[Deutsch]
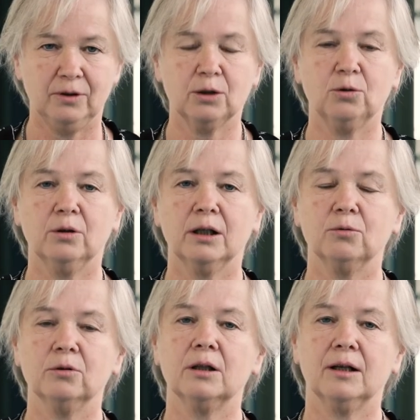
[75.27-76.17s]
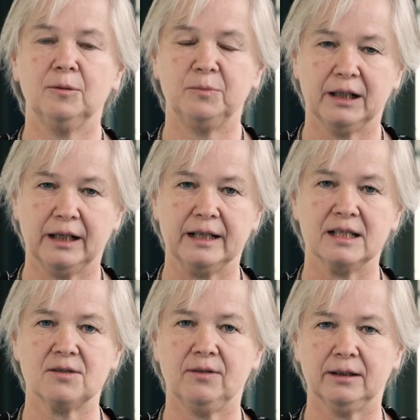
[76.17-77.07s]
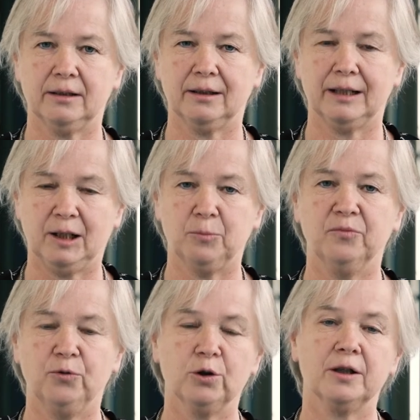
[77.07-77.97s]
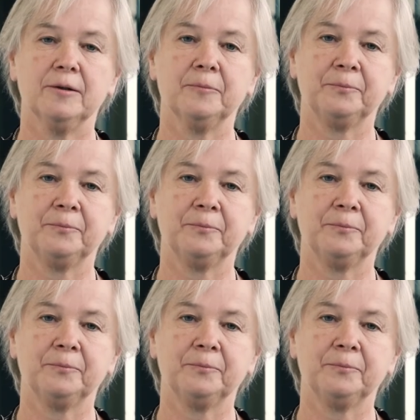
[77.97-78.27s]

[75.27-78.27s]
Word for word: Wirkungen unterhalb der Grenzwerte geben würde.